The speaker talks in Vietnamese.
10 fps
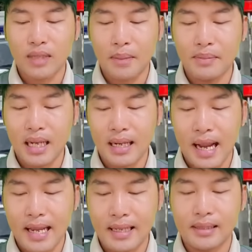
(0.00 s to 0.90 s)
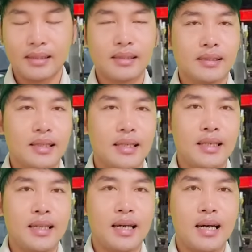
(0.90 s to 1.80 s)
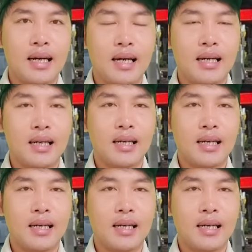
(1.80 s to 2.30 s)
thẩm lần này thì à,